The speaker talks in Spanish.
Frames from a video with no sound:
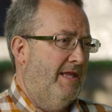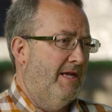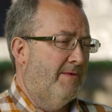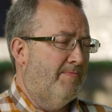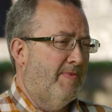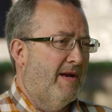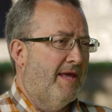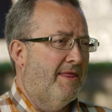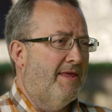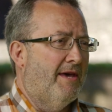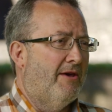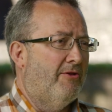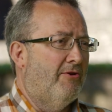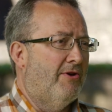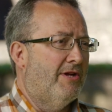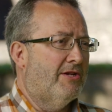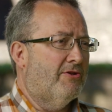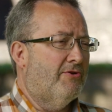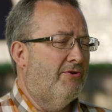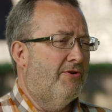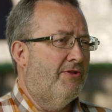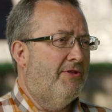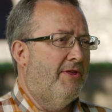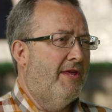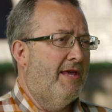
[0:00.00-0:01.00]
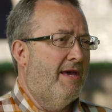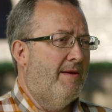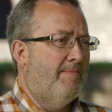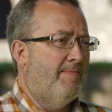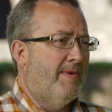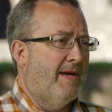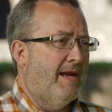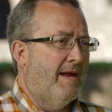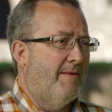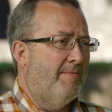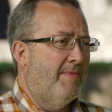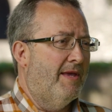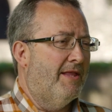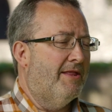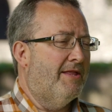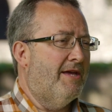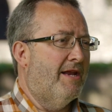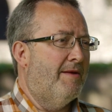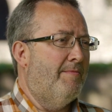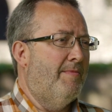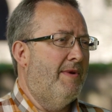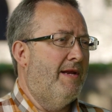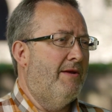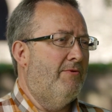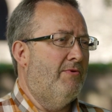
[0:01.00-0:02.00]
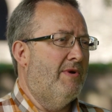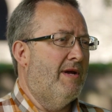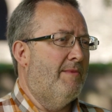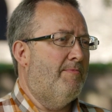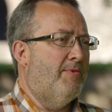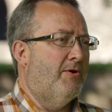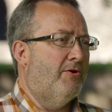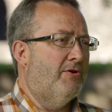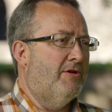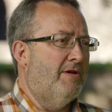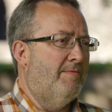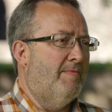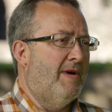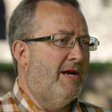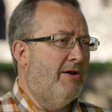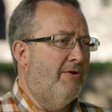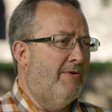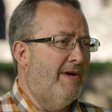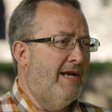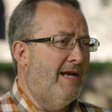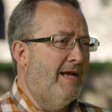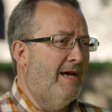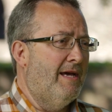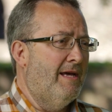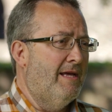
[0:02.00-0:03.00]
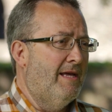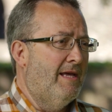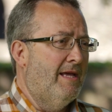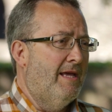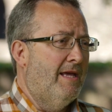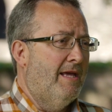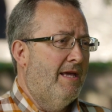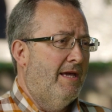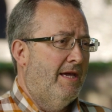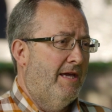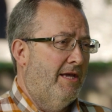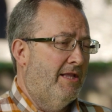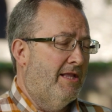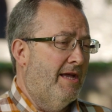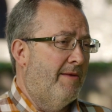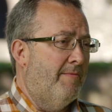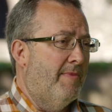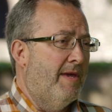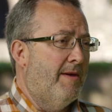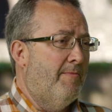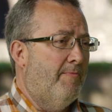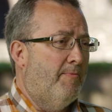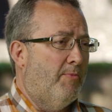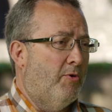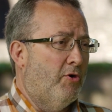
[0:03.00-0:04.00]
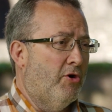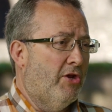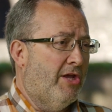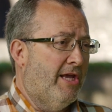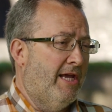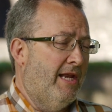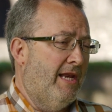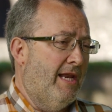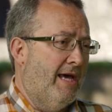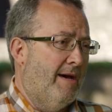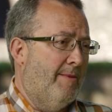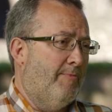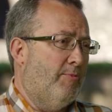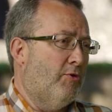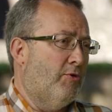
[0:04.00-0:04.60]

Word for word: he desplazado a Escocia para ambientarme en una próxima novela y también porque la